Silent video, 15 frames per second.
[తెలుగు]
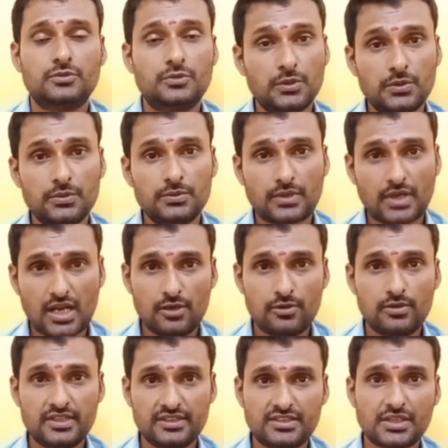గురు
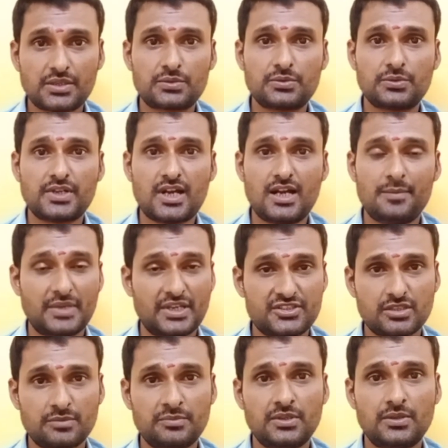రాహుల్ ఇద్దరు కూడా
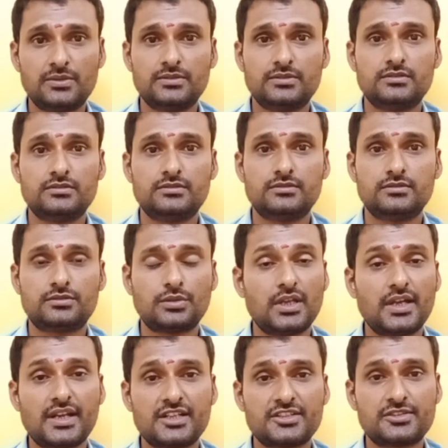మేషంలో
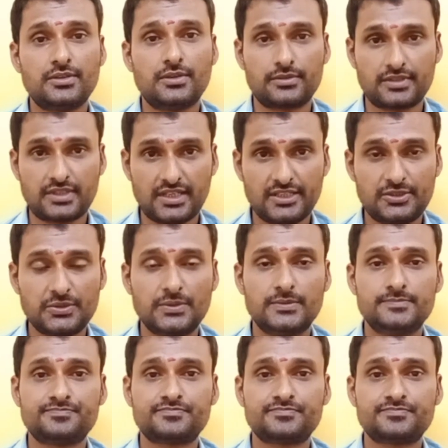తులారాశిలో కేతు